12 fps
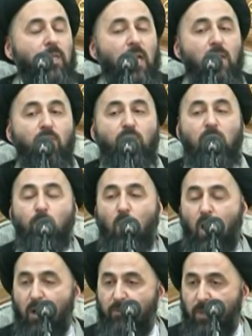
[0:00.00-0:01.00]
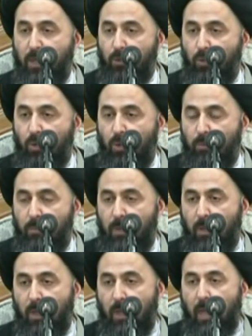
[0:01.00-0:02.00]
كيف محافظتهم
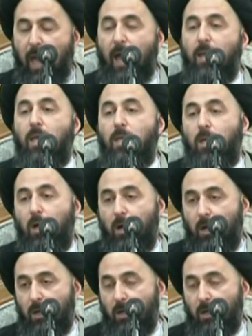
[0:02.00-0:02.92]
عليها